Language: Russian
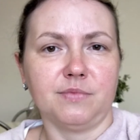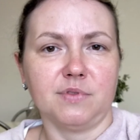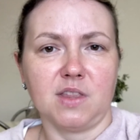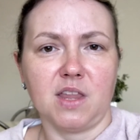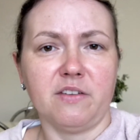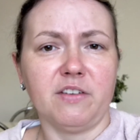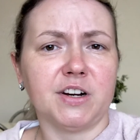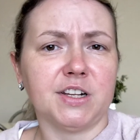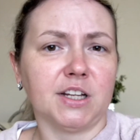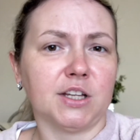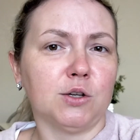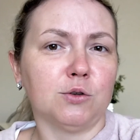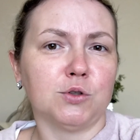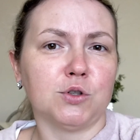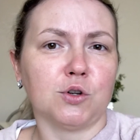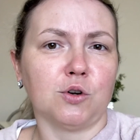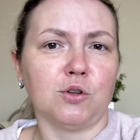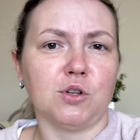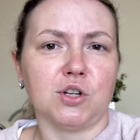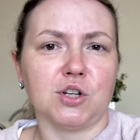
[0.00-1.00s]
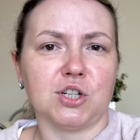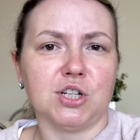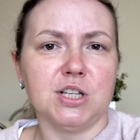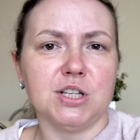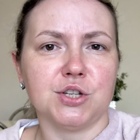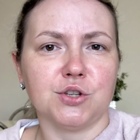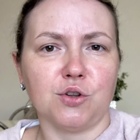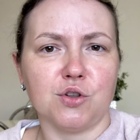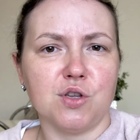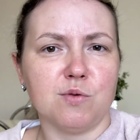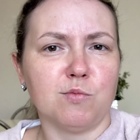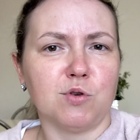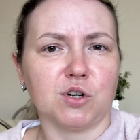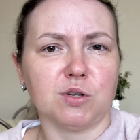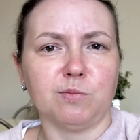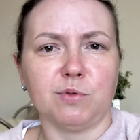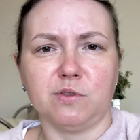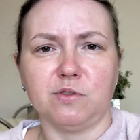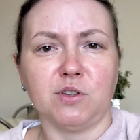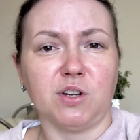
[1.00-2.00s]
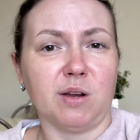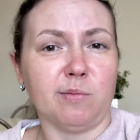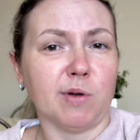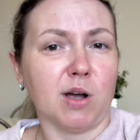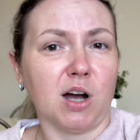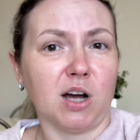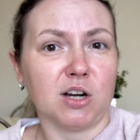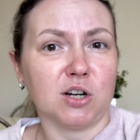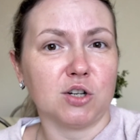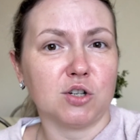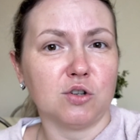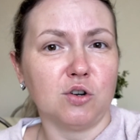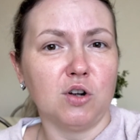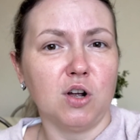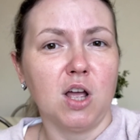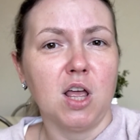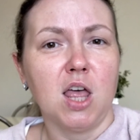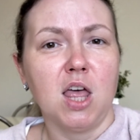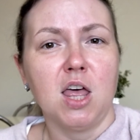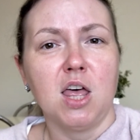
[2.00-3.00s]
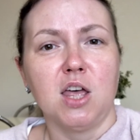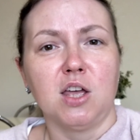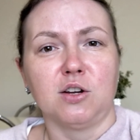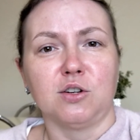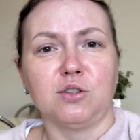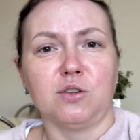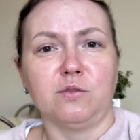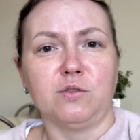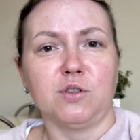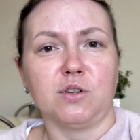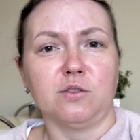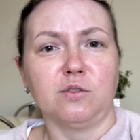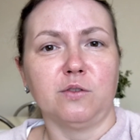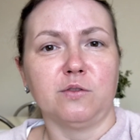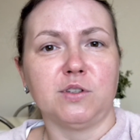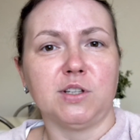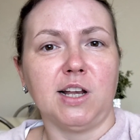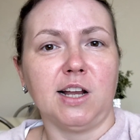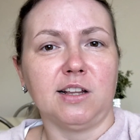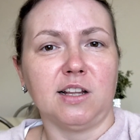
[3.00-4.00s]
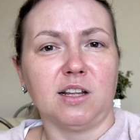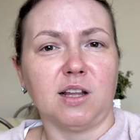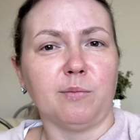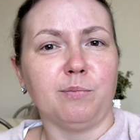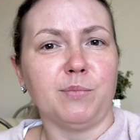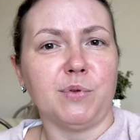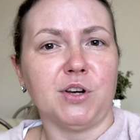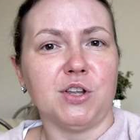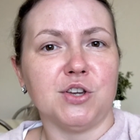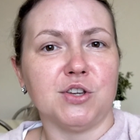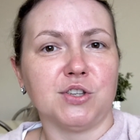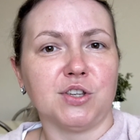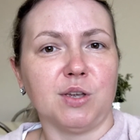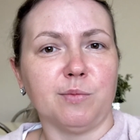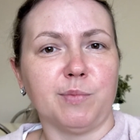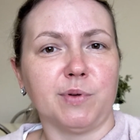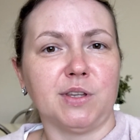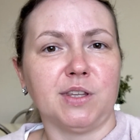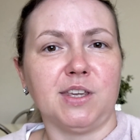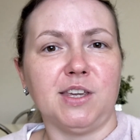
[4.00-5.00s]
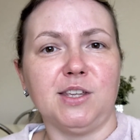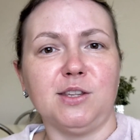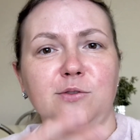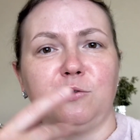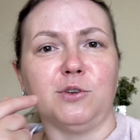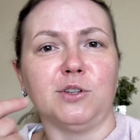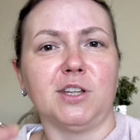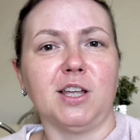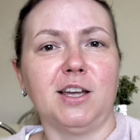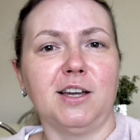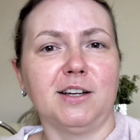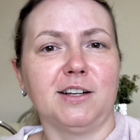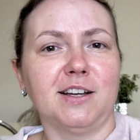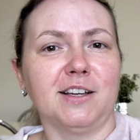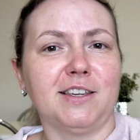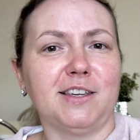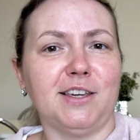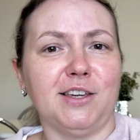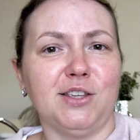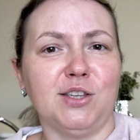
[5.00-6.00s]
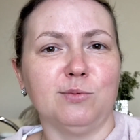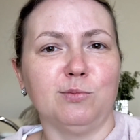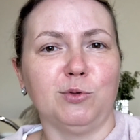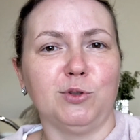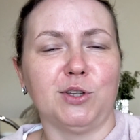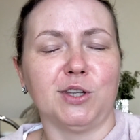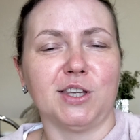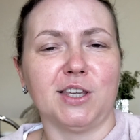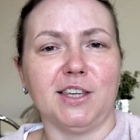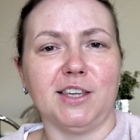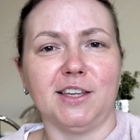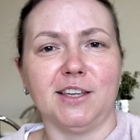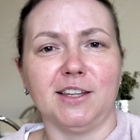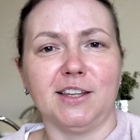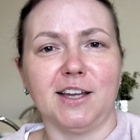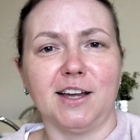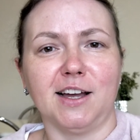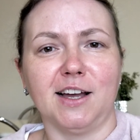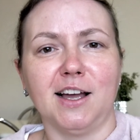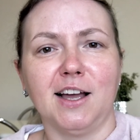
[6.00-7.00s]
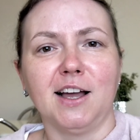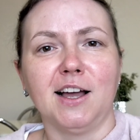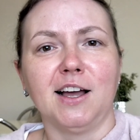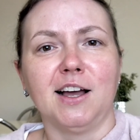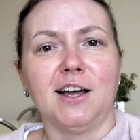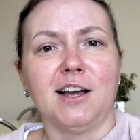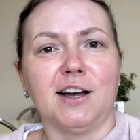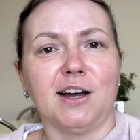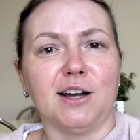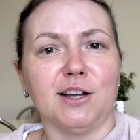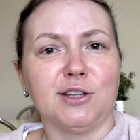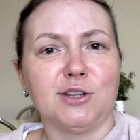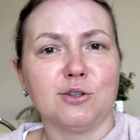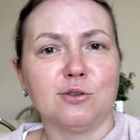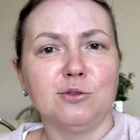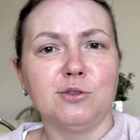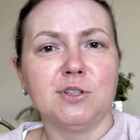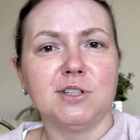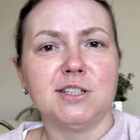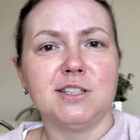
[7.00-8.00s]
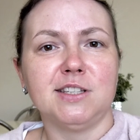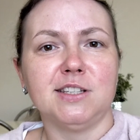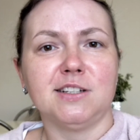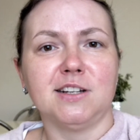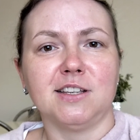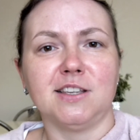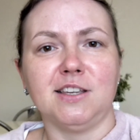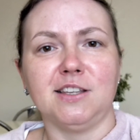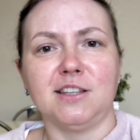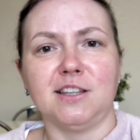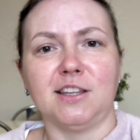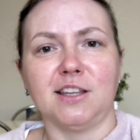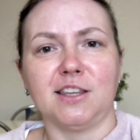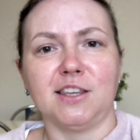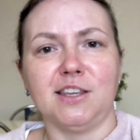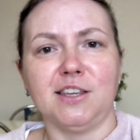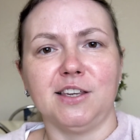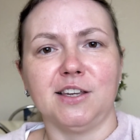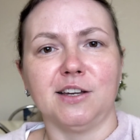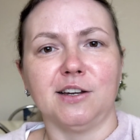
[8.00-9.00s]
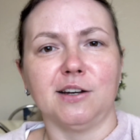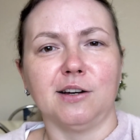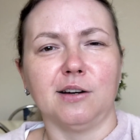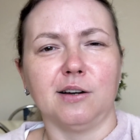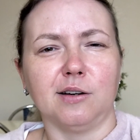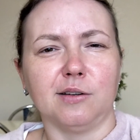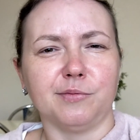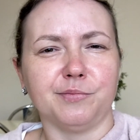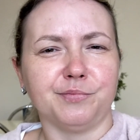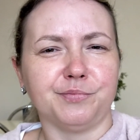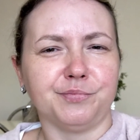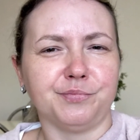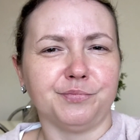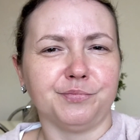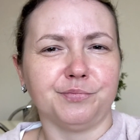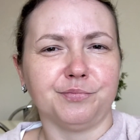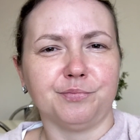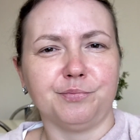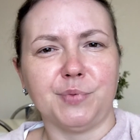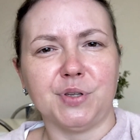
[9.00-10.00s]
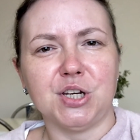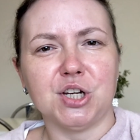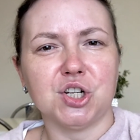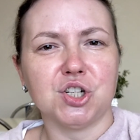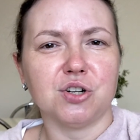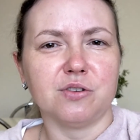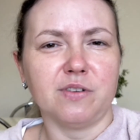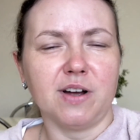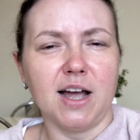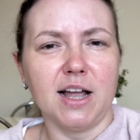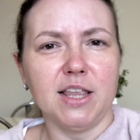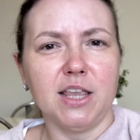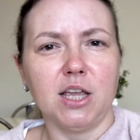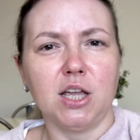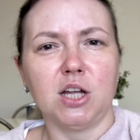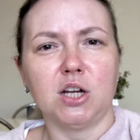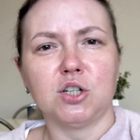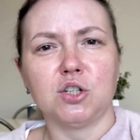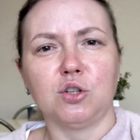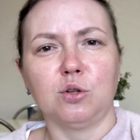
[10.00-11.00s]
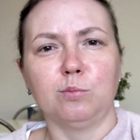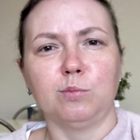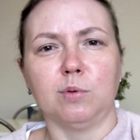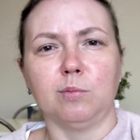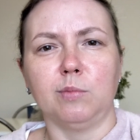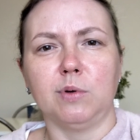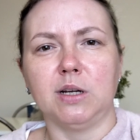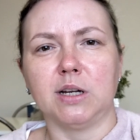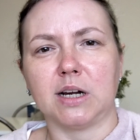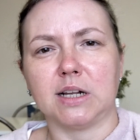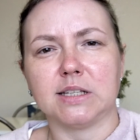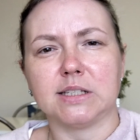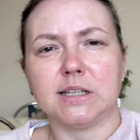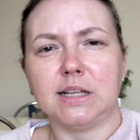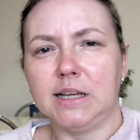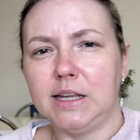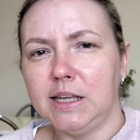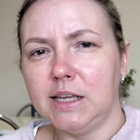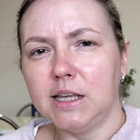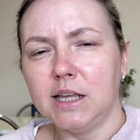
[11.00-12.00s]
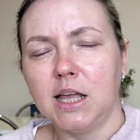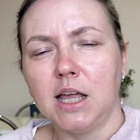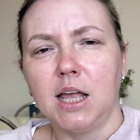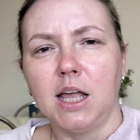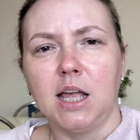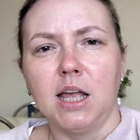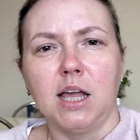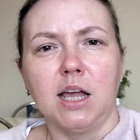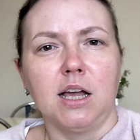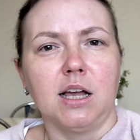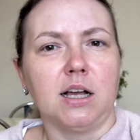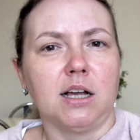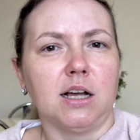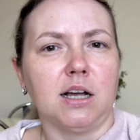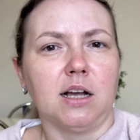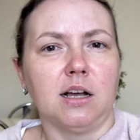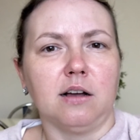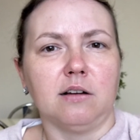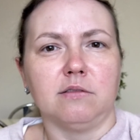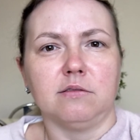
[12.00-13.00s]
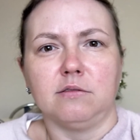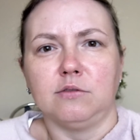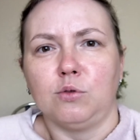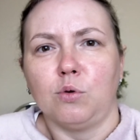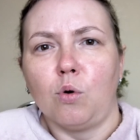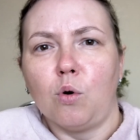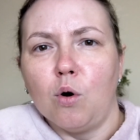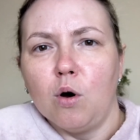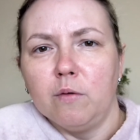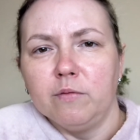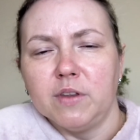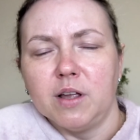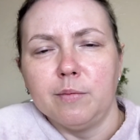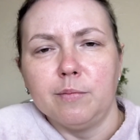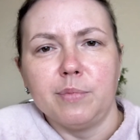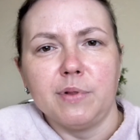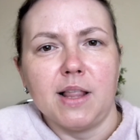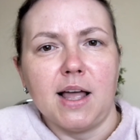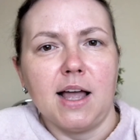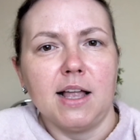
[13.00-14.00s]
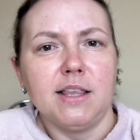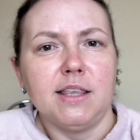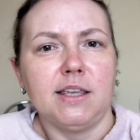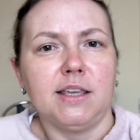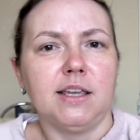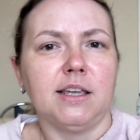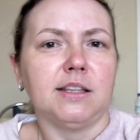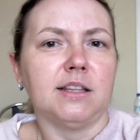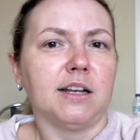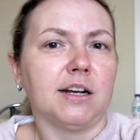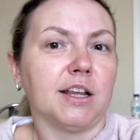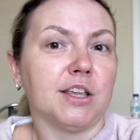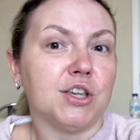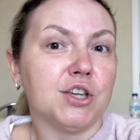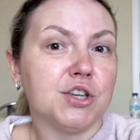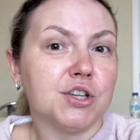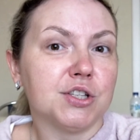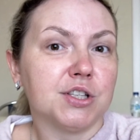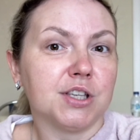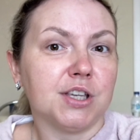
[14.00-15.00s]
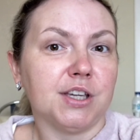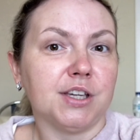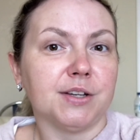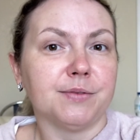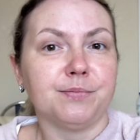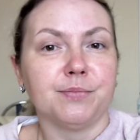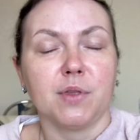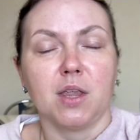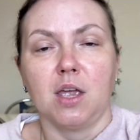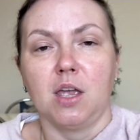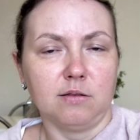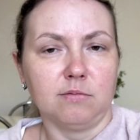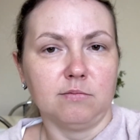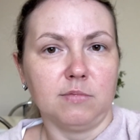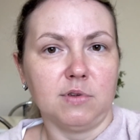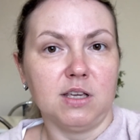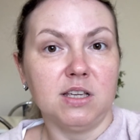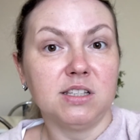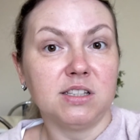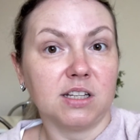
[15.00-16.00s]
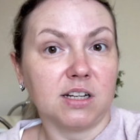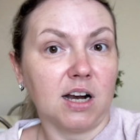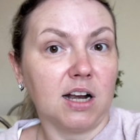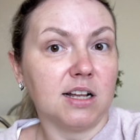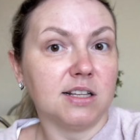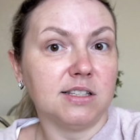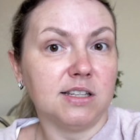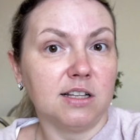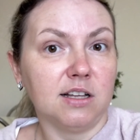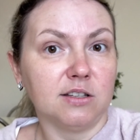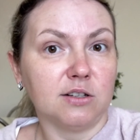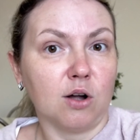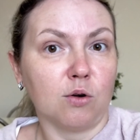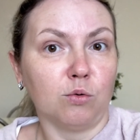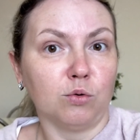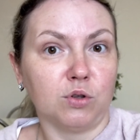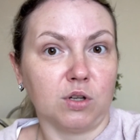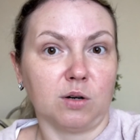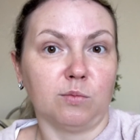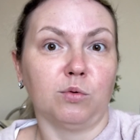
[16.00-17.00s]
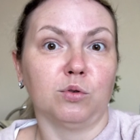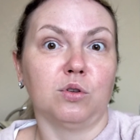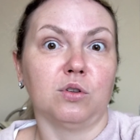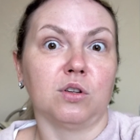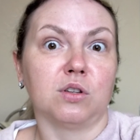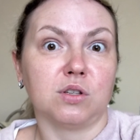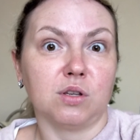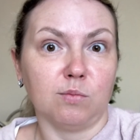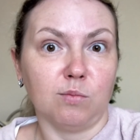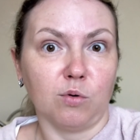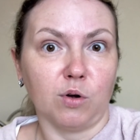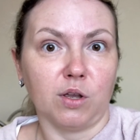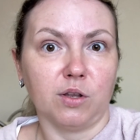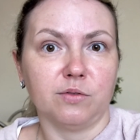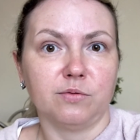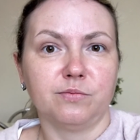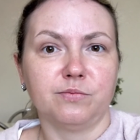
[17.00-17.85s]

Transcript: Наверное, так и устроена жизнь, что не может быть все время хорошо, что все равно Вселенная нам периодически подкидывает какие-нибудь такие да, э, трудности, какие-то такие переживания, чтобы мы росли э, в духовном плане, энергетически, и старались делать какую-то работу над собой.